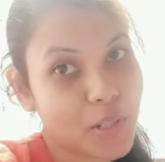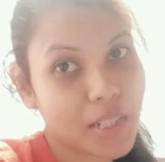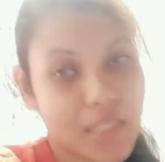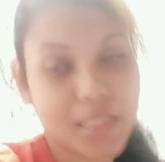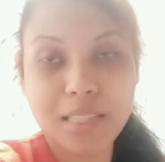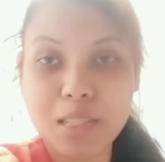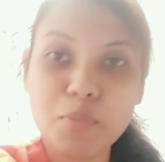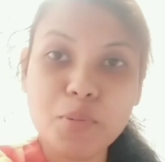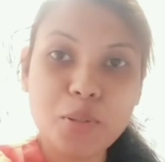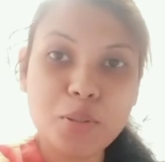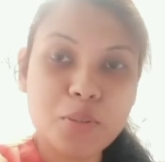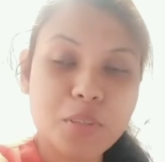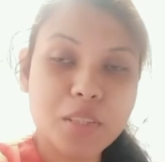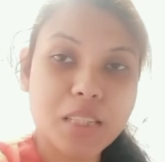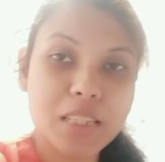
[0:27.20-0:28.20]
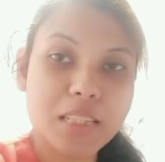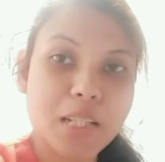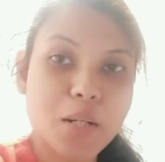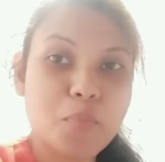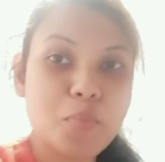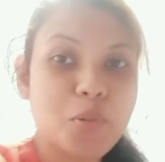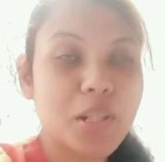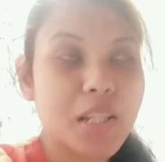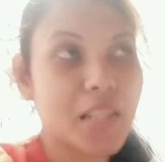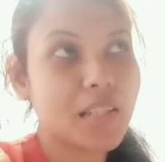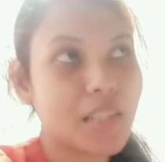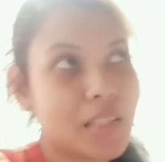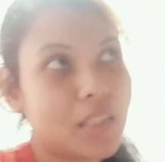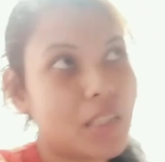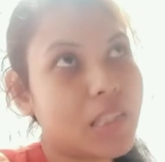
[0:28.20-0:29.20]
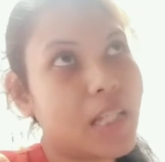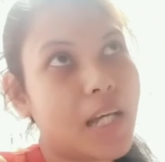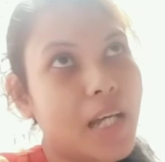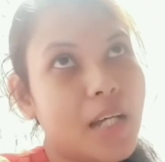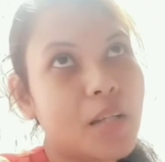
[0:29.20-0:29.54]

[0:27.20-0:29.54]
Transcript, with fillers: ইচ্ছা পূরণ করতে চাও মনের ইচ্ছা